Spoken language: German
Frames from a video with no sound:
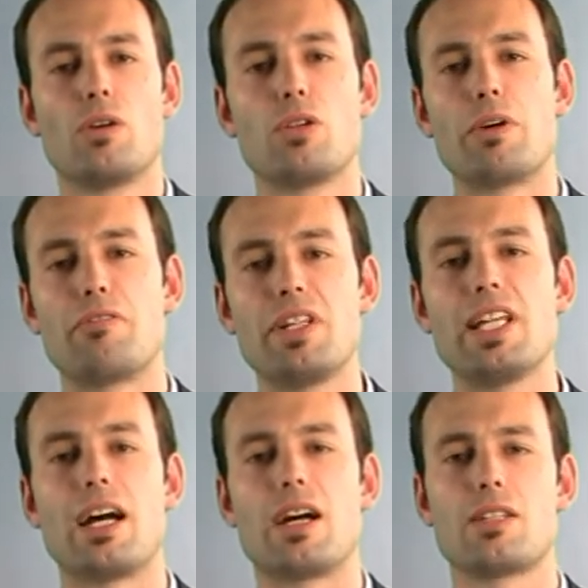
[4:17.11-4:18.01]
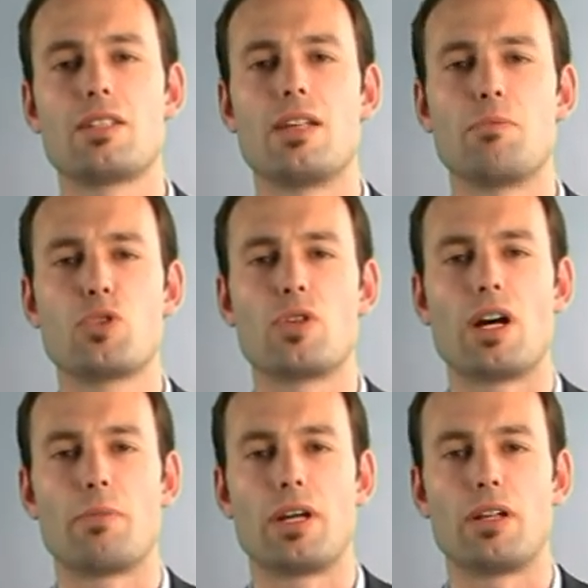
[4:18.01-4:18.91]
und über viele Jahre
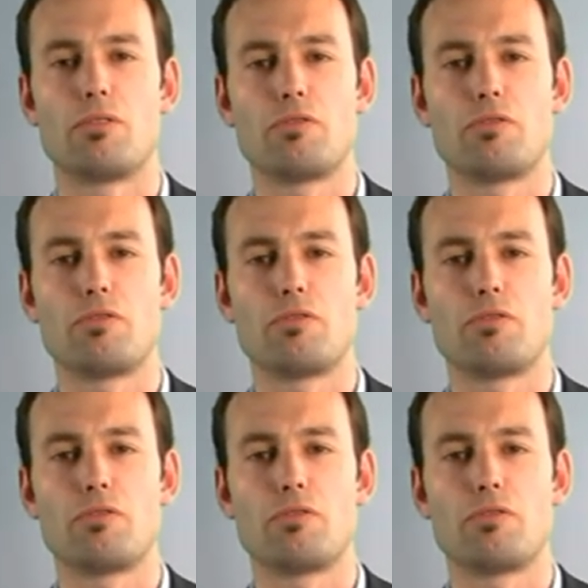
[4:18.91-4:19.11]
zusammenzuarbeiten.